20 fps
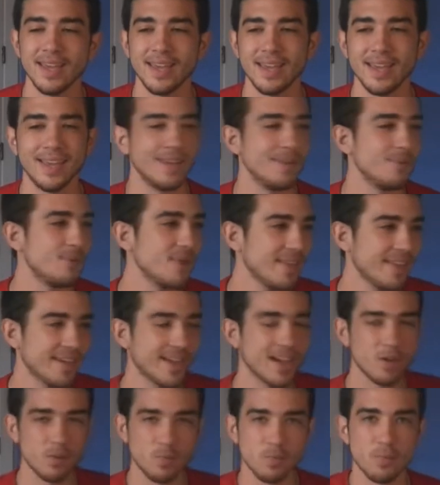Eh, voy a
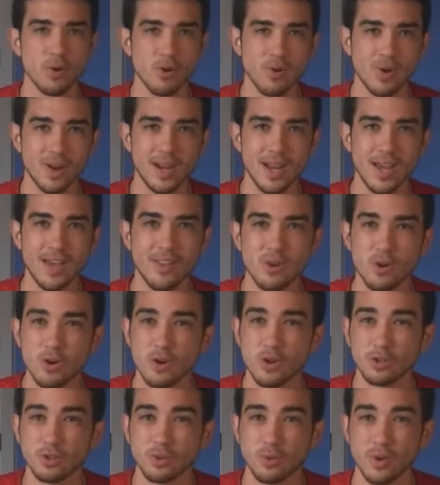dejar un poco al lado
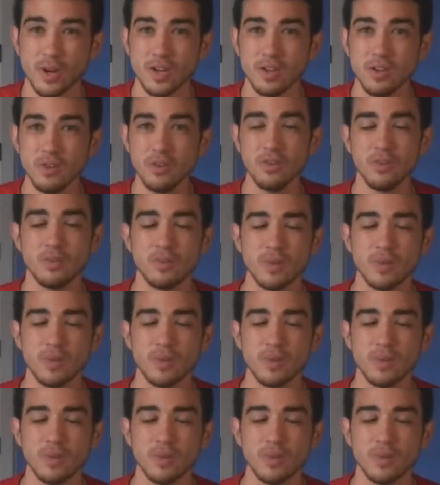Josu Renew,